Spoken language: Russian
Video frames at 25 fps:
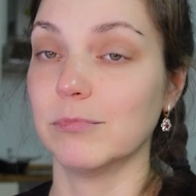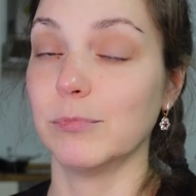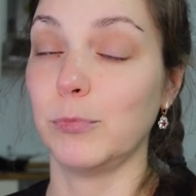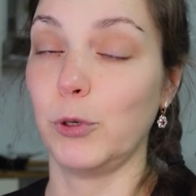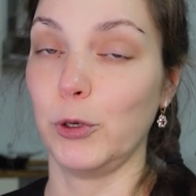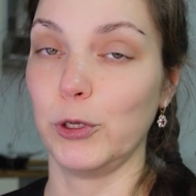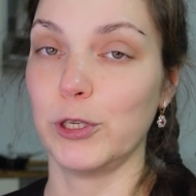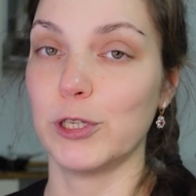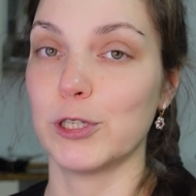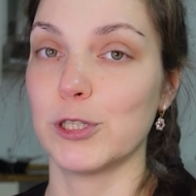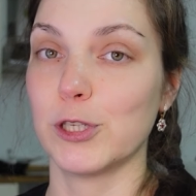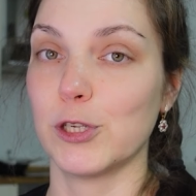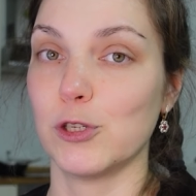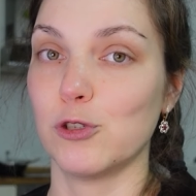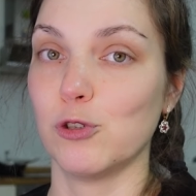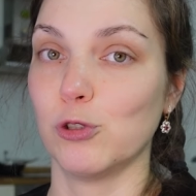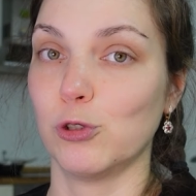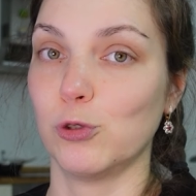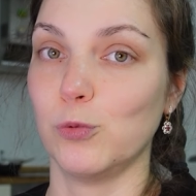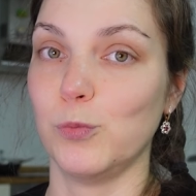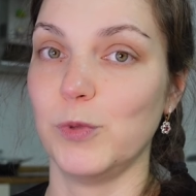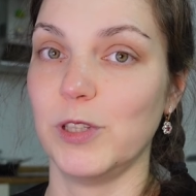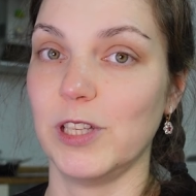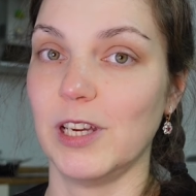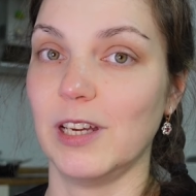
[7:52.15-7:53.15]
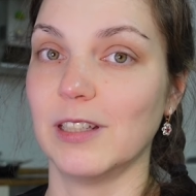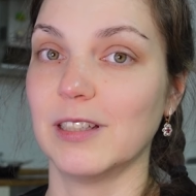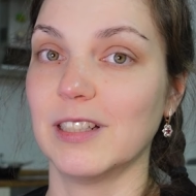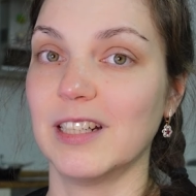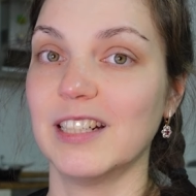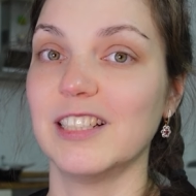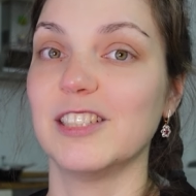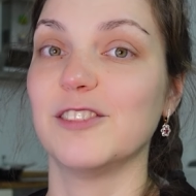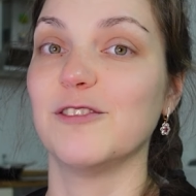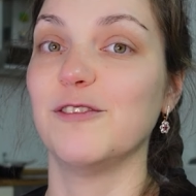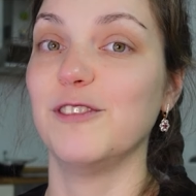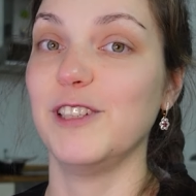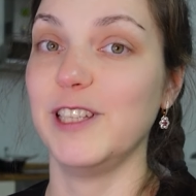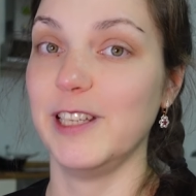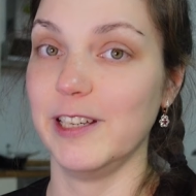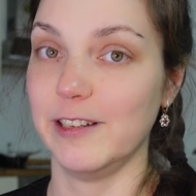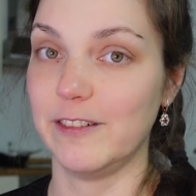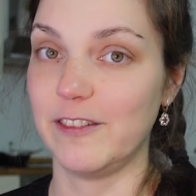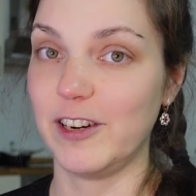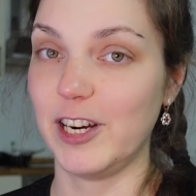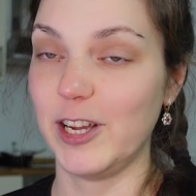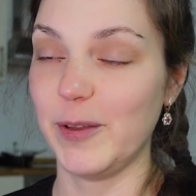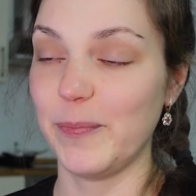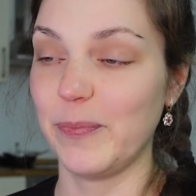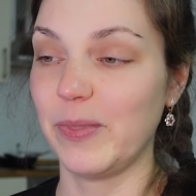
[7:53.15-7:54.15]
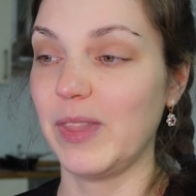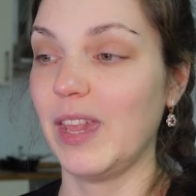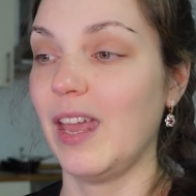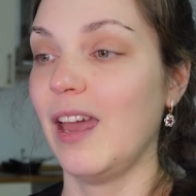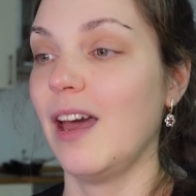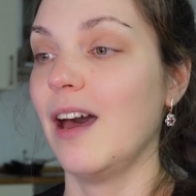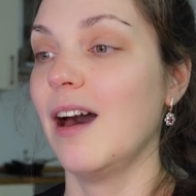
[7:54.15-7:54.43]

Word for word: Брокерский счет у меня открыт в евро.